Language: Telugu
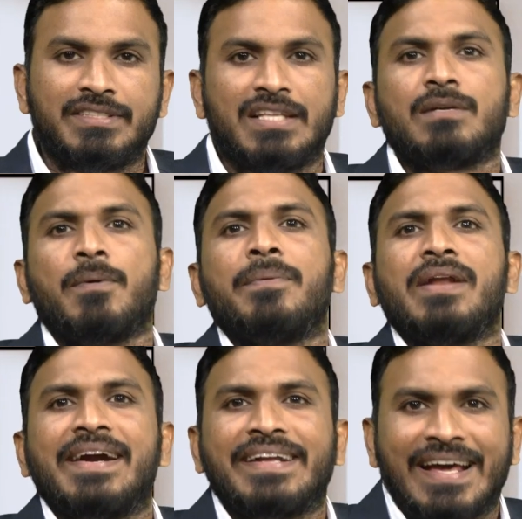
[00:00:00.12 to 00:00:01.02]
చంద్రబాబు
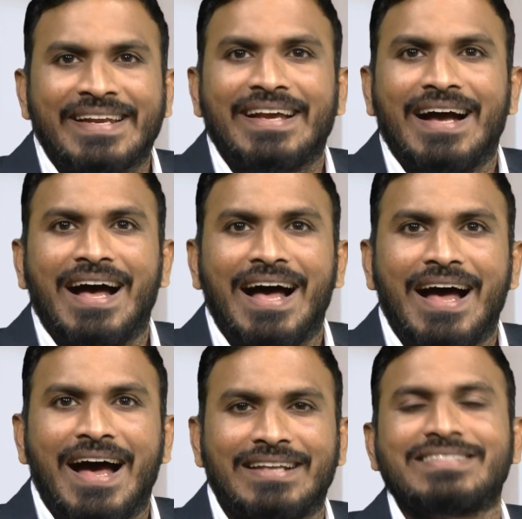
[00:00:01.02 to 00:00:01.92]
నాయుడు గారి
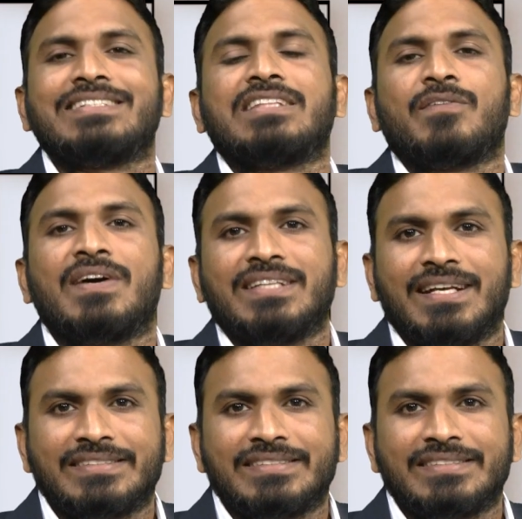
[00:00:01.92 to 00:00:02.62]
అరెస్ట్ తర్వాత